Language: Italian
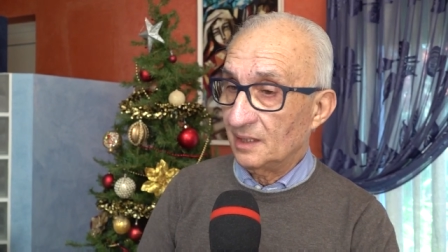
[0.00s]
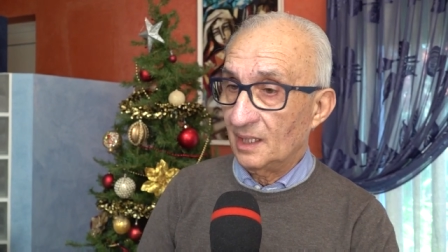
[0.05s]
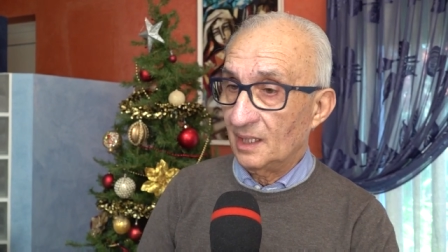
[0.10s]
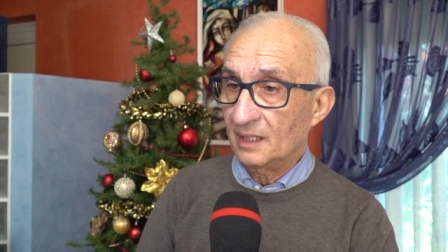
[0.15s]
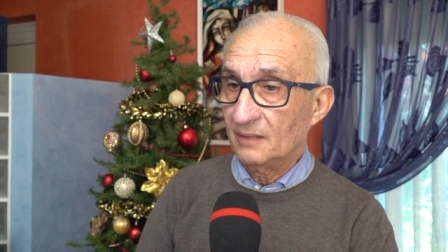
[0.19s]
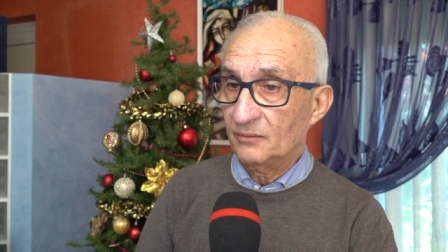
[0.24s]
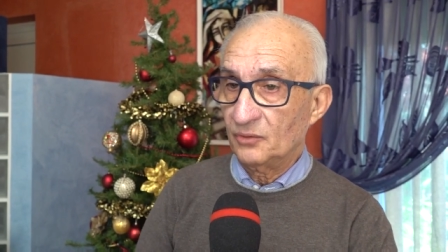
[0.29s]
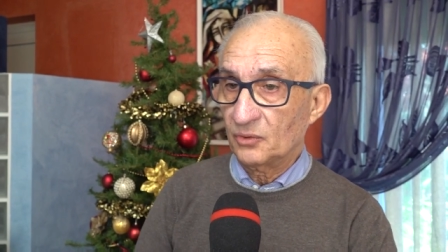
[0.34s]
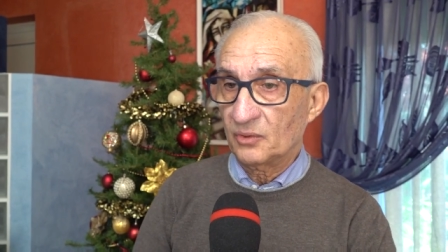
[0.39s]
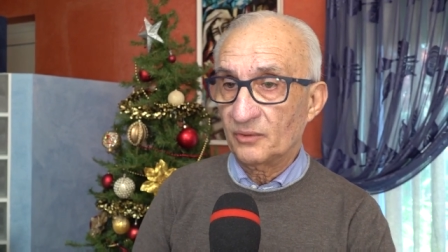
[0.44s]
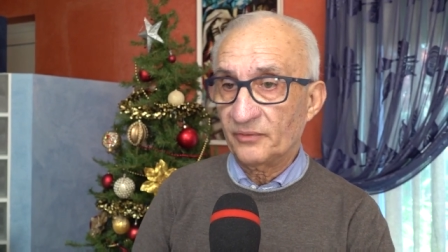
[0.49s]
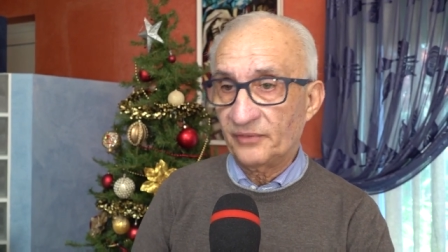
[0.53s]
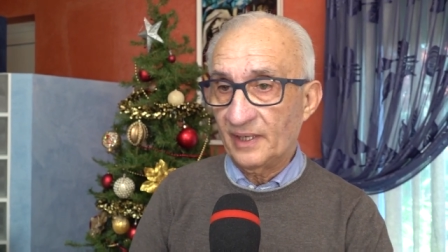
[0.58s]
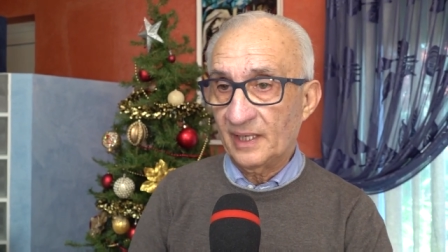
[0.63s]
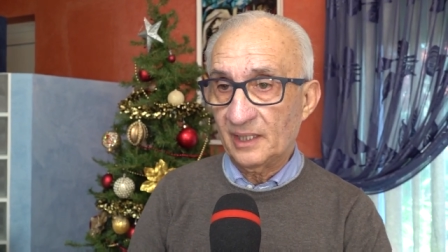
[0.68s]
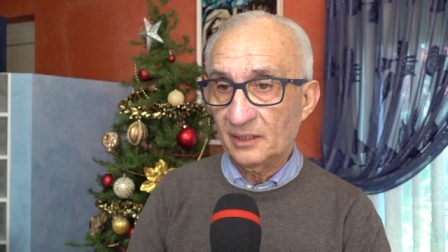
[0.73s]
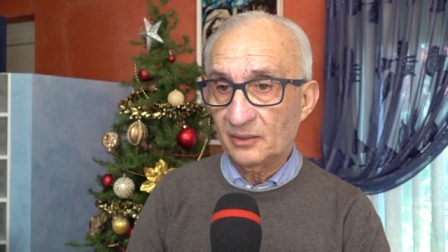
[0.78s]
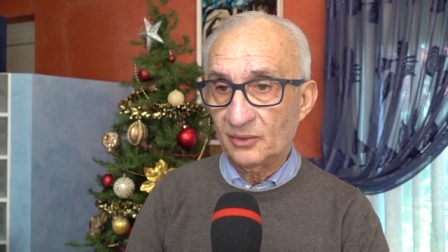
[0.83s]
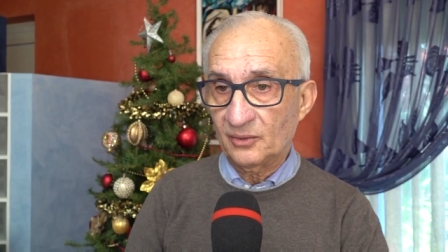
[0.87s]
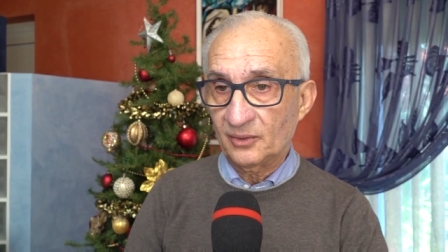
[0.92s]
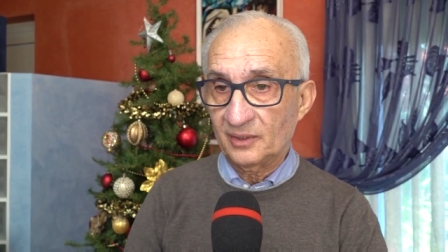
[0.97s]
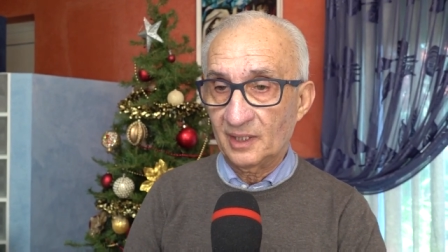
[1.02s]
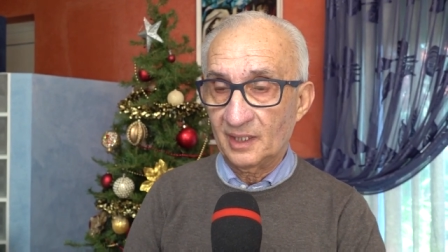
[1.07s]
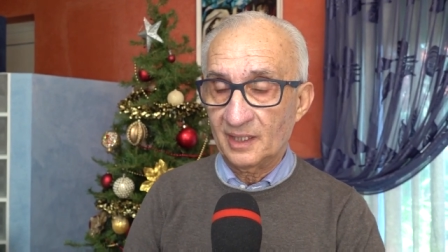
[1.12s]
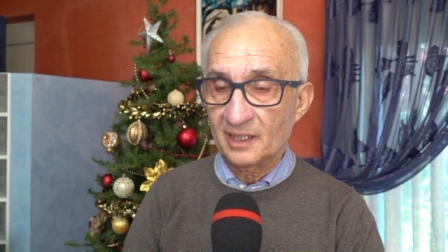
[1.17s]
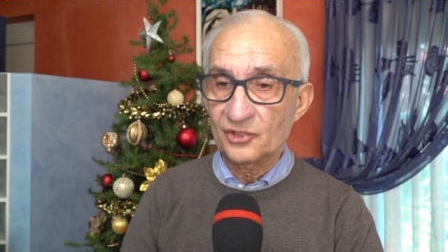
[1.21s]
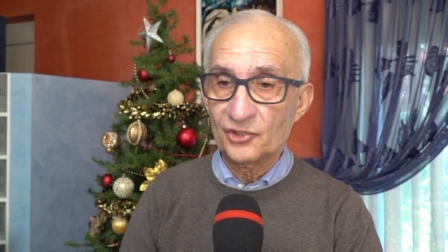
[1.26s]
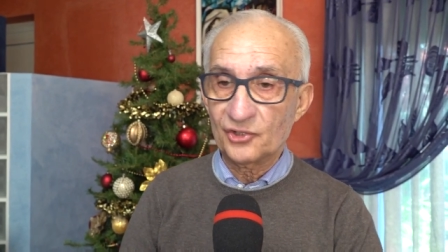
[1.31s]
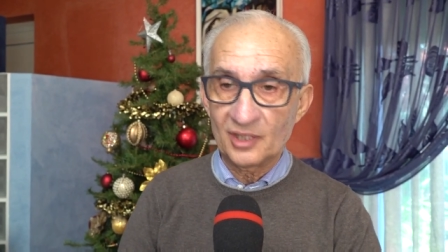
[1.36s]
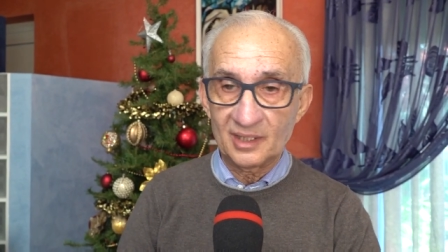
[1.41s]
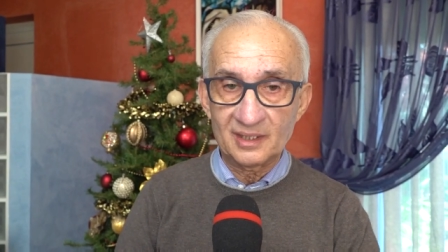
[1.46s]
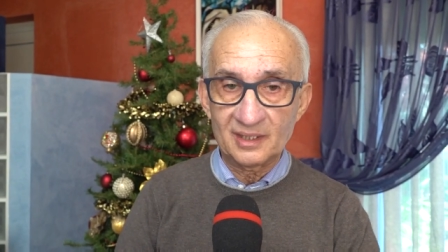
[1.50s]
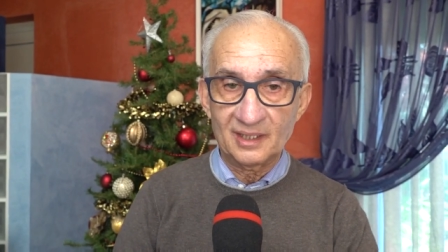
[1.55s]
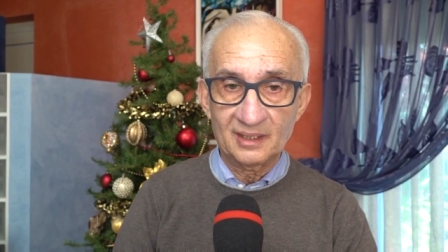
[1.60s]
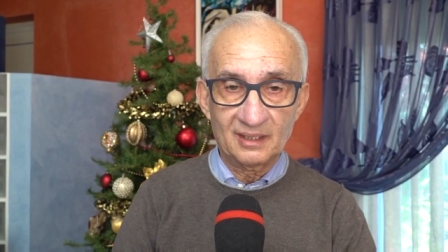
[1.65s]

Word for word: del lavoro fatto e della gente